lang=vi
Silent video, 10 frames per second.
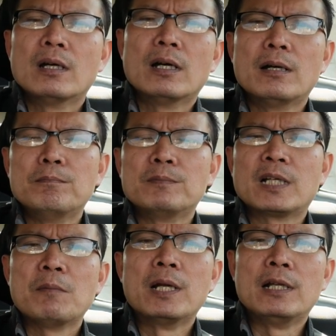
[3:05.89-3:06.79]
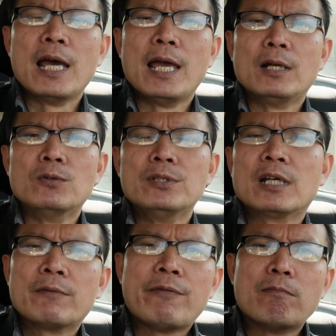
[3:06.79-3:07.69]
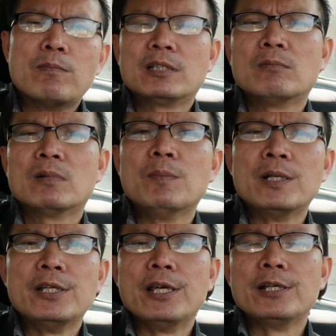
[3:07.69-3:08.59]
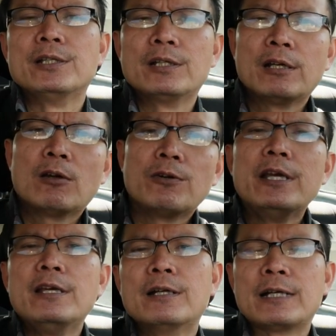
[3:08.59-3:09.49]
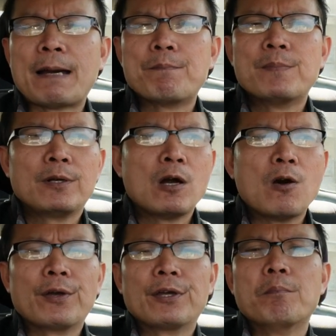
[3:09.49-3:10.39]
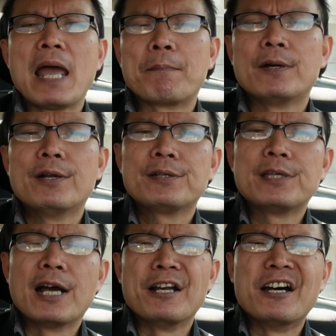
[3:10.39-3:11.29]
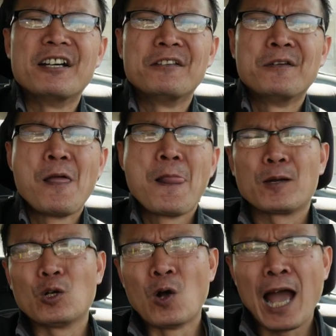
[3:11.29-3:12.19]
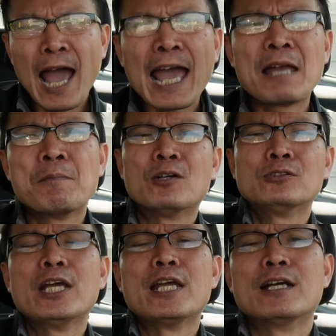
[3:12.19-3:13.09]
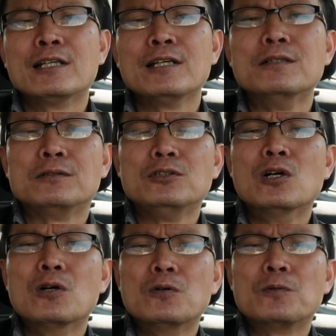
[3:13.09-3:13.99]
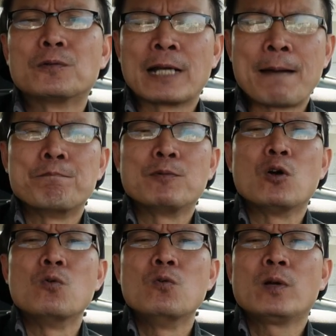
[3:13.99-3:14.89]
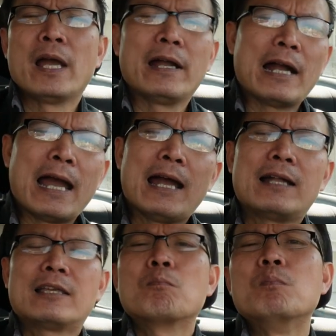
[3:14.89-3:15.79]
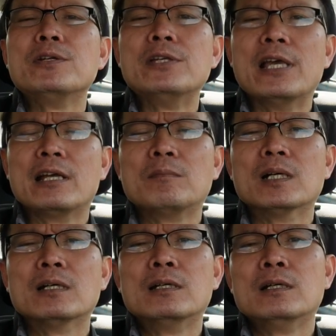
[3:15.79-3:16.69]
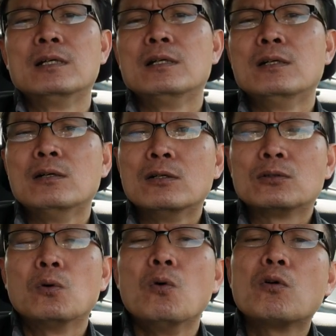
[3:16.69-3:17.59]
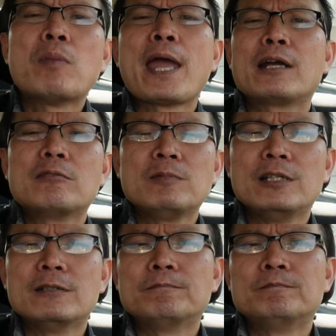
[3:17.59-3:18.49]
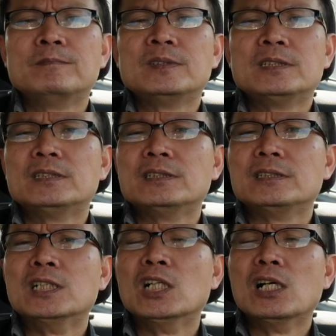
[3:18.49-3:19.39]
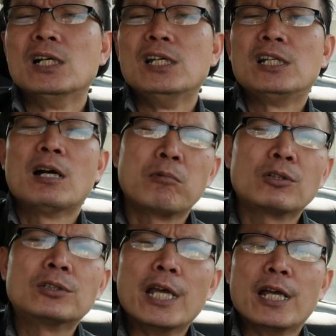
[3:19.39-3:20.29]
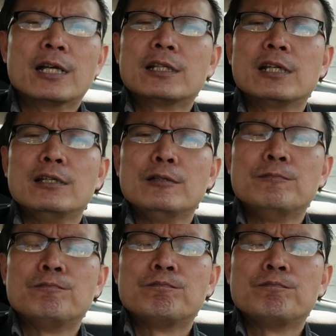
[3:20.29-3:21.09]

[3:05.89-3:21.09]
um, cái bên lề của những cái phòng ở trong cái bệnh viện những cái lối đi đó nằm mà ngồi bẹp ở đó chờ đợi còn ai mà có tiền thì được vô nằm ngủ kể cả trong bệnh viện mà thuốc men cũng vậy đó, người không có tiền thì